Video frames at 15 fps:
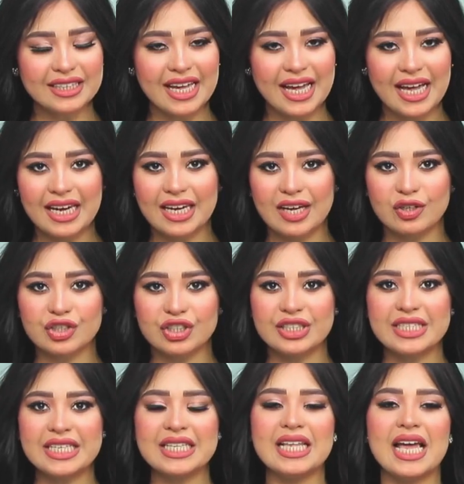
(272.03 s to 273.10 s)
تأهل
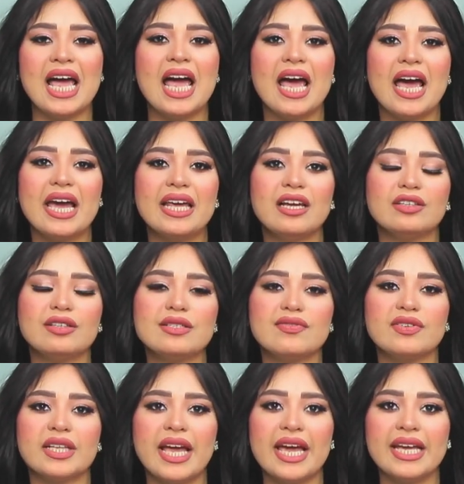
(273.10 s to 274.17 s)
الأرجنتين إلى نصف
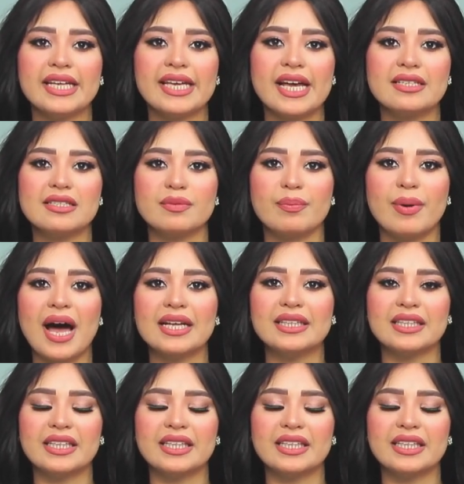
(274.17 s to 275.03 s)
نهائي الكأس بعد